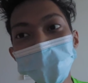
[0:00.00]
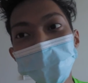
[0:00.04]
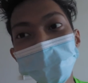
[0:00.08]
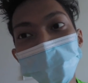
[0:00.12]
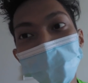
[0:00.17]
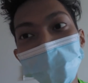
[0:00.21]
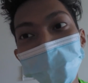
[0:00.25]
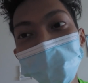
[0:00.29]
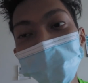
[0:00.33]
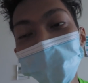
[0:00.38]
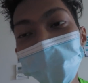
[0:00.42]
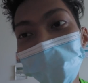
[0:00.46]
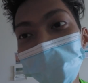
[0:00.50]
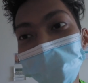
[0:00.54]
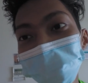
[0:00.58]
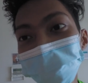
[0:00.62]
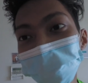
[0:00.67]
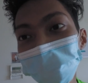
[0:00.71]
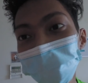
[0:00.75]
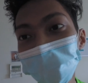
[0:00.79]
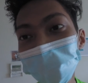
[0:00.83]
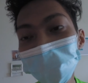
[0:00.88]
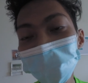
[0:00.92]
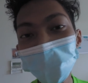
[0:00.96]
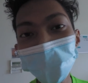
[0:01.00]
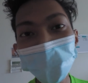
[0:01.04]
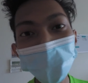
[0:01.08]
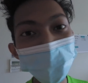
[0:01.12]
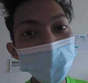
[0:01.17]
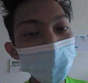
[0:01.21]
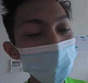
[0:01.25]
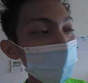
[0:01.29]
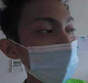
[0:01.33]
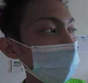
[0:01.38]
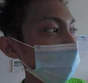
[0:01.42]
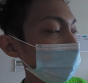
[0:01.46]
na. Why without further
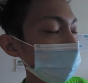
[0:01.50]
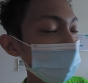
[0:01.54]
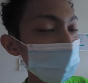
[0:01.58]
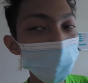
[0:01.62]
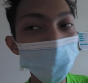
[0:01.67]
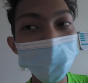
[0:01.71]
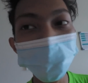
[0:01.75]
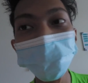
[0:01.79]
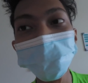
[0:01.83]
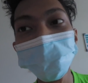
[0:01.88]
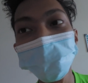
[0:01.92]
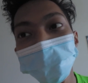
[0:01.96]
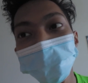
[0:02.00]
ado, let's go.